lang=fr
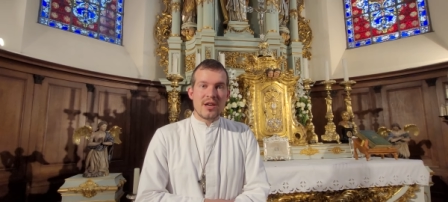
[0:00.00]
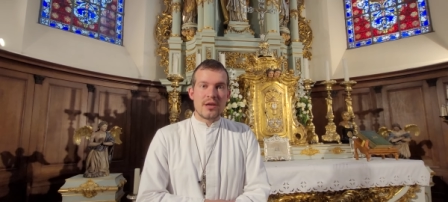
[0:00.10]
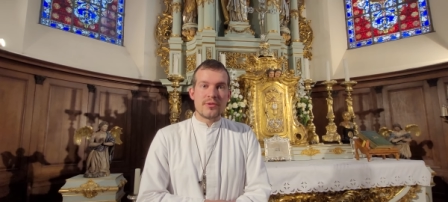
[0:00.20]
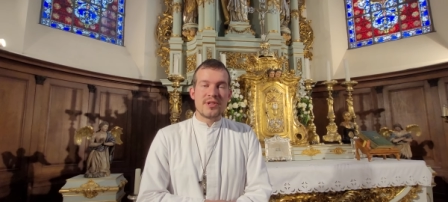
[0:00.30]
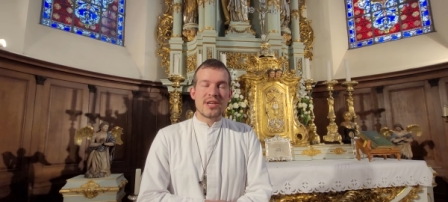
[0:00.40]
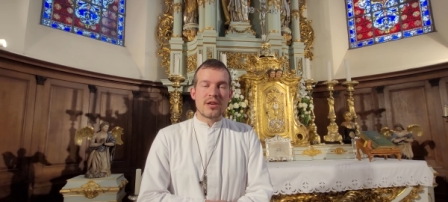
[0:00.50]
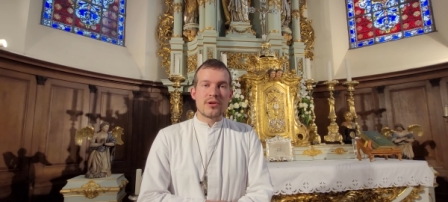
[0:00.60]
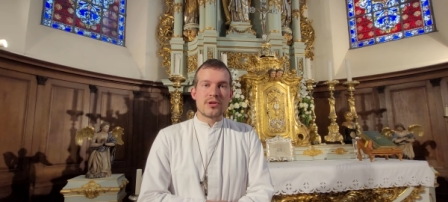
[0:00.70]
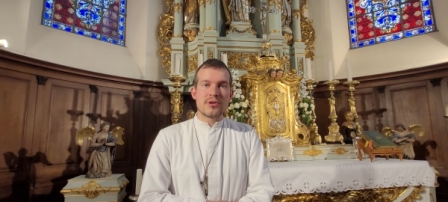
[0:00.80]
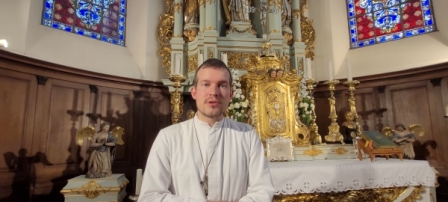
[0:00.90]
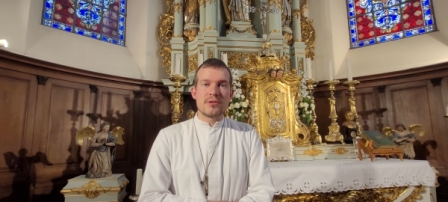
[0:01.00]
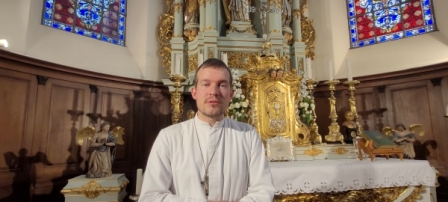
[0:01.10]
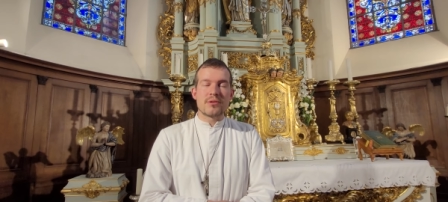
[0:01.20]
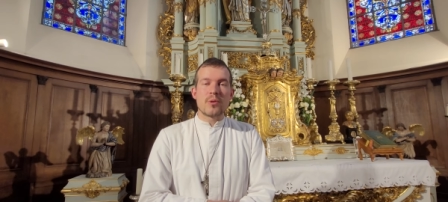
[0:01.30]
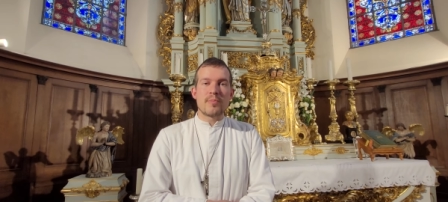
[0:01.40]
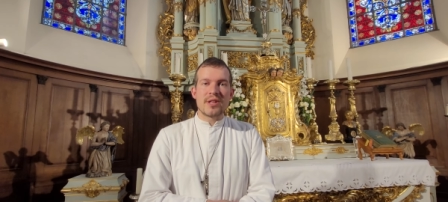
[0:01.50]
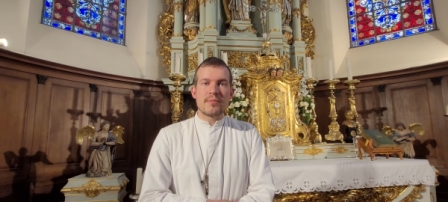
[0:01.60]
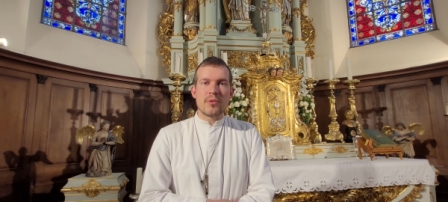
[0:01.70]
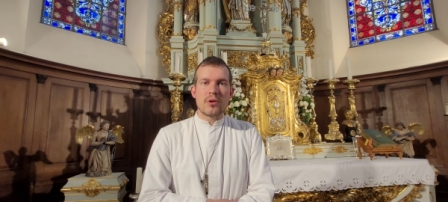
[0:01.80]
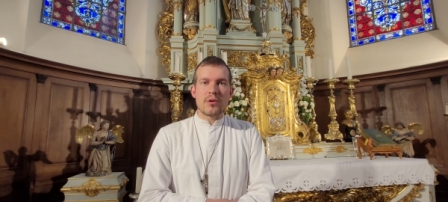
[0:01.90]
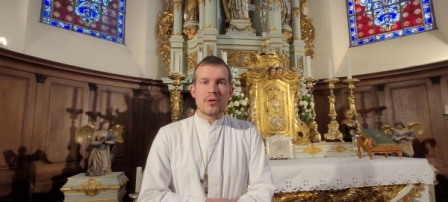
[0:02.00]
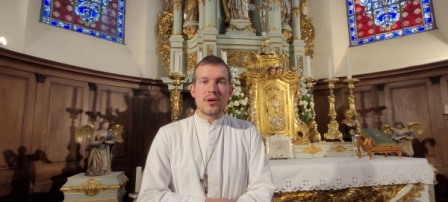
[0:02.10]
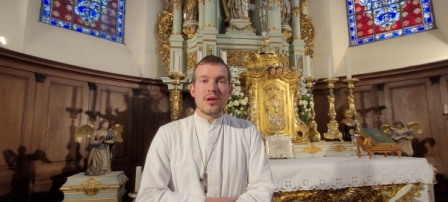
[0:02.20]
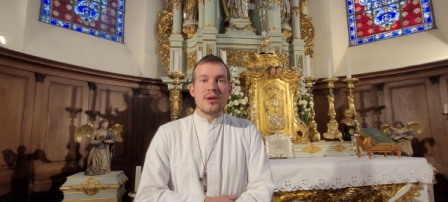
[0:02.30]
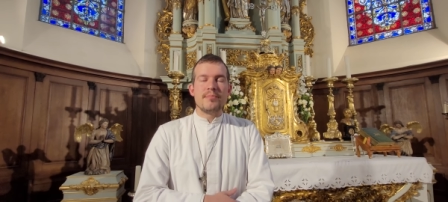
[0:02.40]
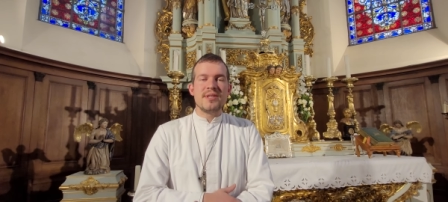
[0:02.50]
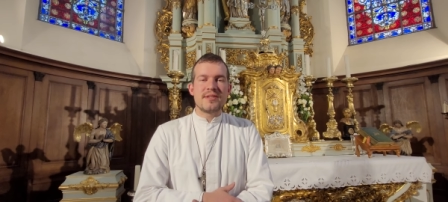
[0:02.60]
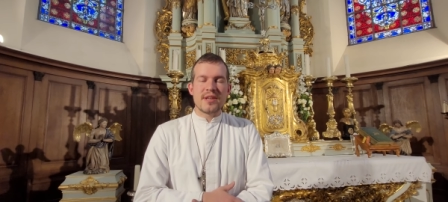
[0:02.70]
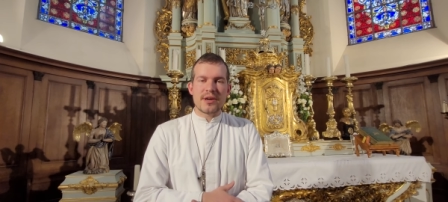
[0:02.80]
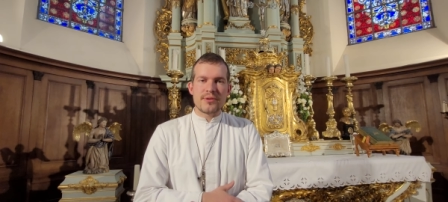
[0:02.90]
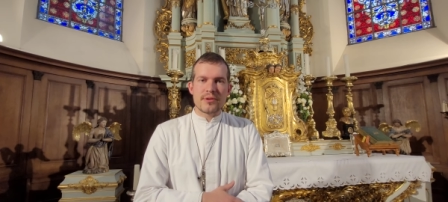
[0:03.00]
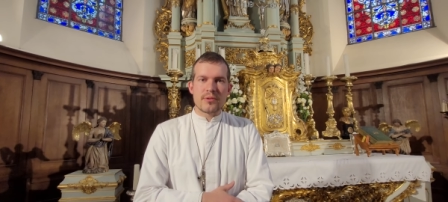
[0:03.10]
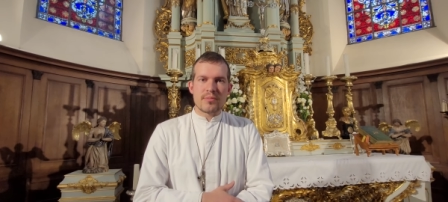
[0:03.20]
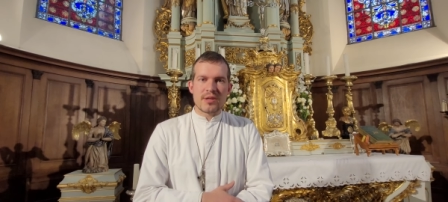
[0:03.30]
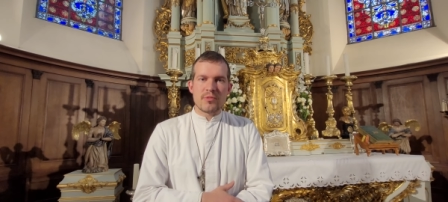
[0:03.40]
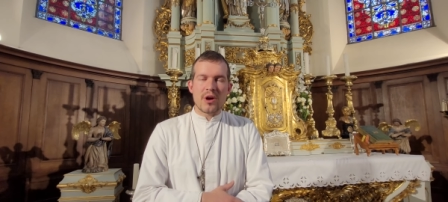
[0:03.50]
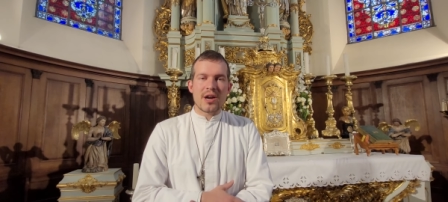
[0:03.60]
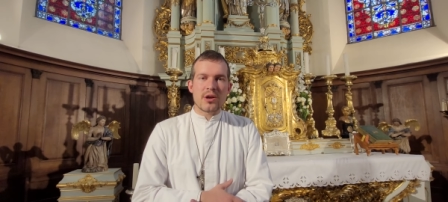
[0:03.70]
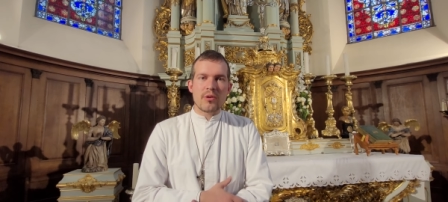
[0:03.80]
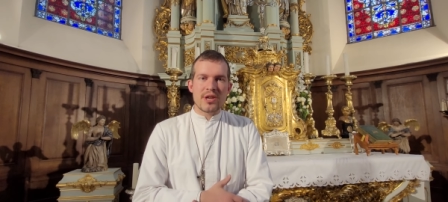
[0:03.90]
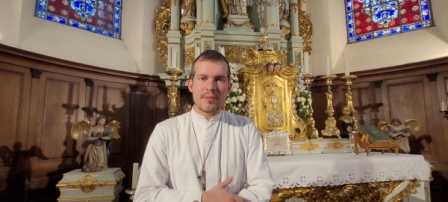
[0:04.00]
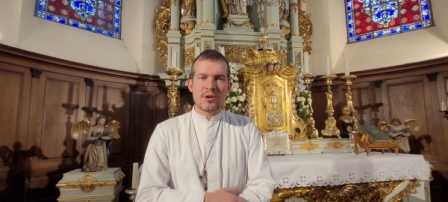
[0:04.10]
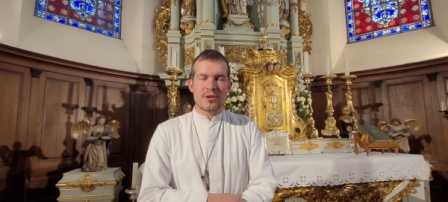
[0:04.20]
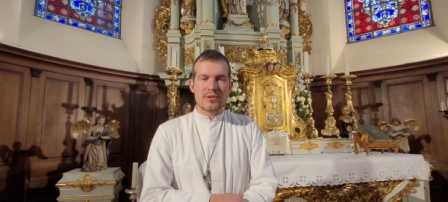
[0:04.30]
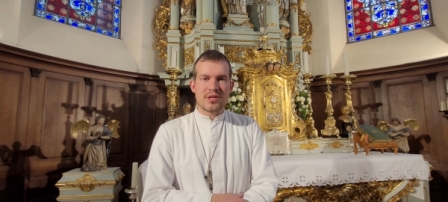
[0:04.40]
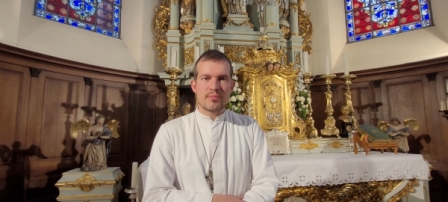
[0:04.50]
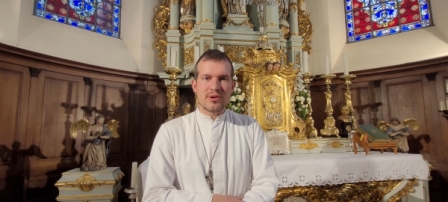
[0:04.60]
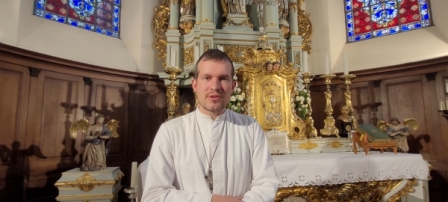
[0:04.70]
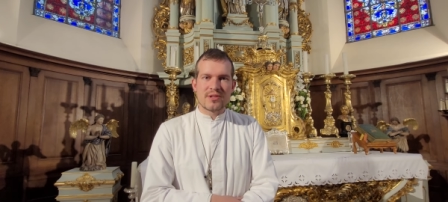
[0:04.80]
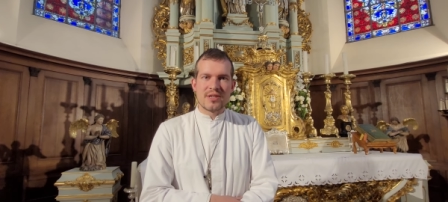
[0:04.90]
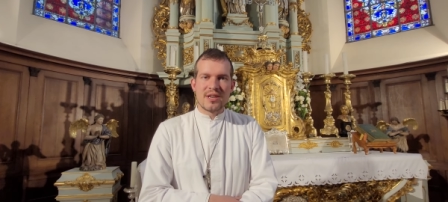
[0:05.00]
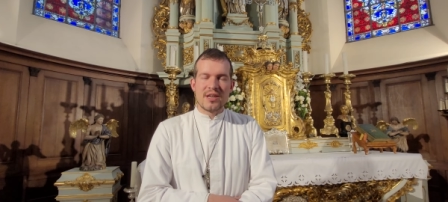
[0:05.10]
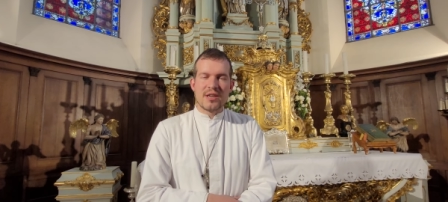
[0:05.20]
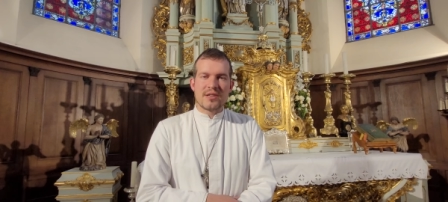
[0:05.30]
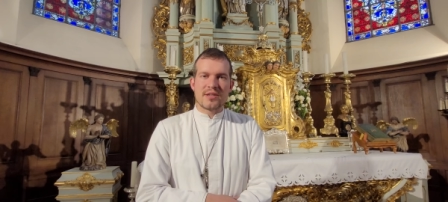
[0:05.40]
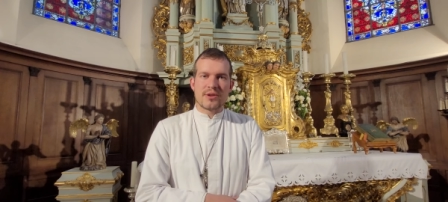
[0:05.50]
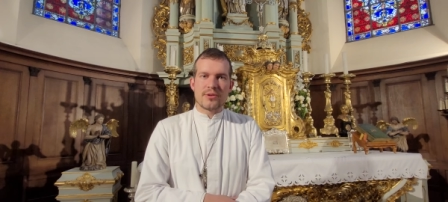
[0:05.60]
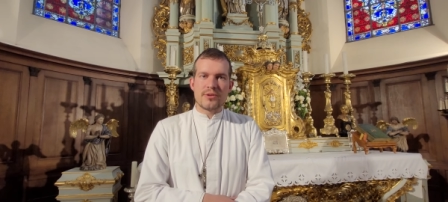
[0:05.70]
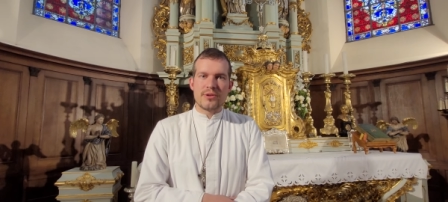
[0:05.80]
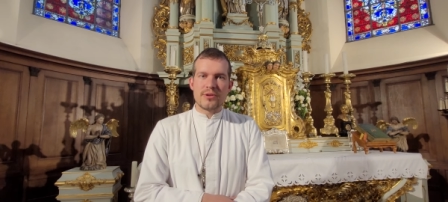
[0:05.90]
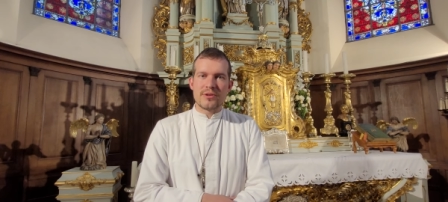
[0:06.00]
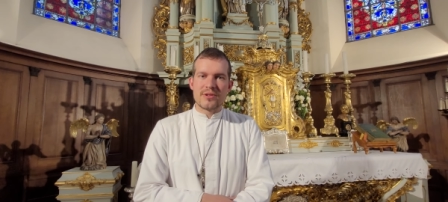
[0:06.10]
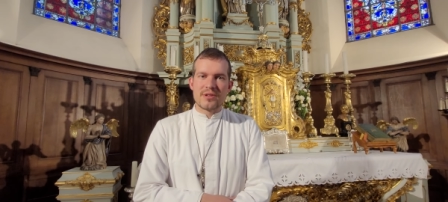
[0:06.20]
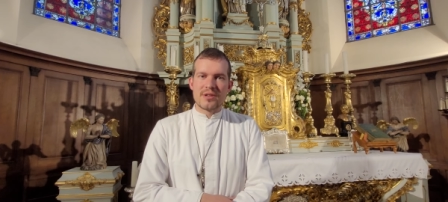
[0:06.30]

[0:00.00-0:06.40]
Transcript: elle nous dit quelque chose de complètement euh, mystérieux, complètement incroyable quand on y pense, c'est que Dieu,